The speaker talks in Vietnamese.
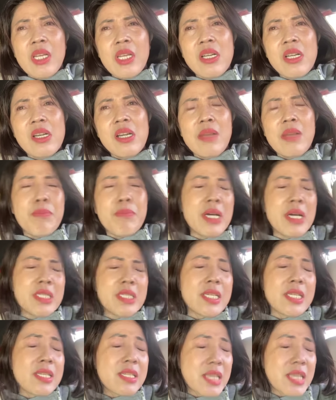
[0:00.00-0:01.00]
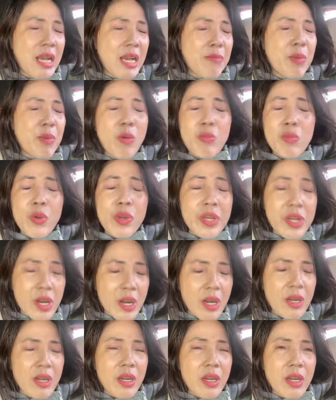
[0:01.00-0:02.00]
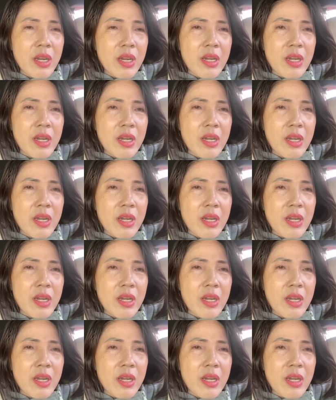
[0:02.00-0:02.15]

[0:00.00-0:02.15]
người mà sinh ra mà không nuôi được